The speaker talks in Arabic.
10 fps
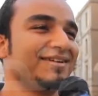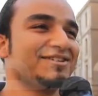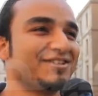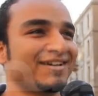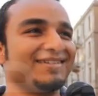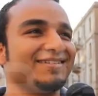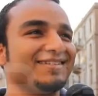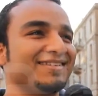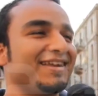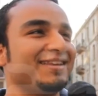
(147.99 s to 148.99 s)
قشطه يعني
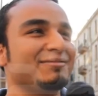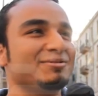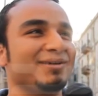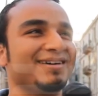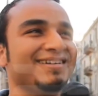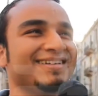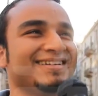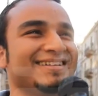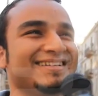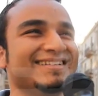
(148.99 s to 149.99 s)
الدنيا هتمشي معاه